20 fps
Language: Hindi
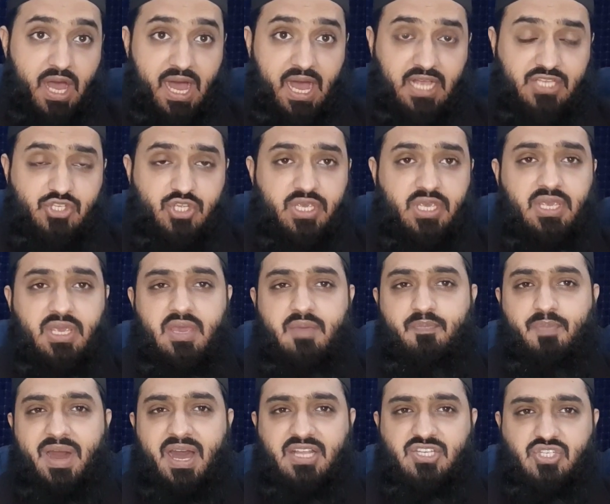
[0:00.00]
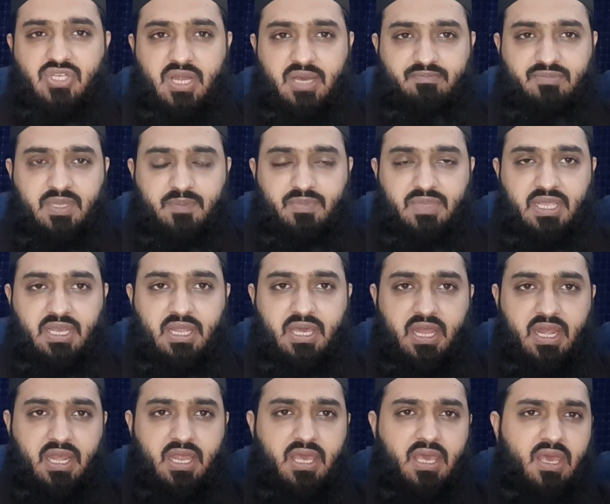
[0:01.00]
आज ही ये पांच नाम तब्दील
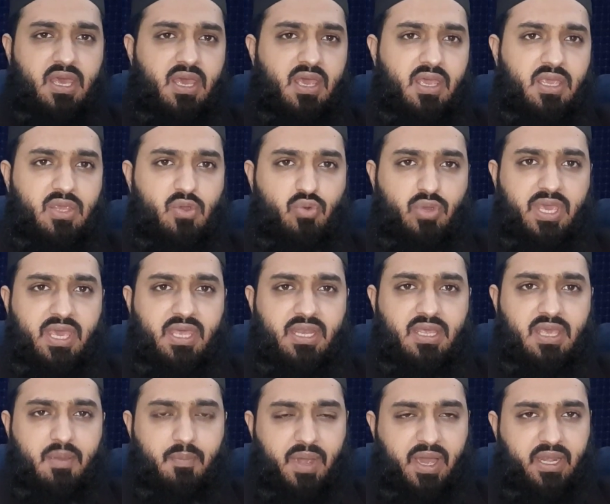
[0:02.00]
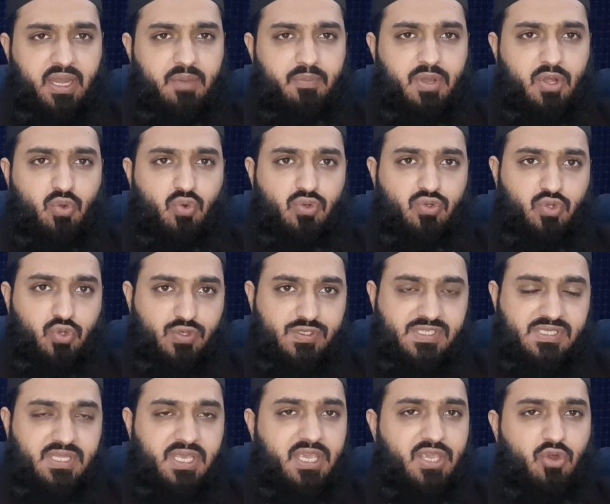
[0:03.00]
कर ले क्योंकि इनके माना बिल्कुल
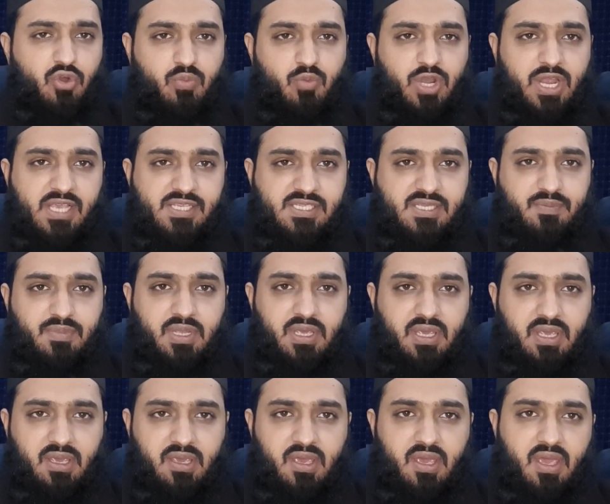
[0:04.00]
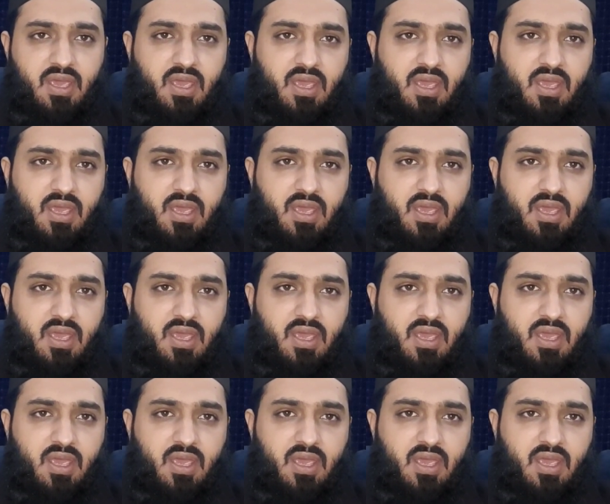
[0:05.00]
दुरुस्त नहीं और मुनासिब नहीं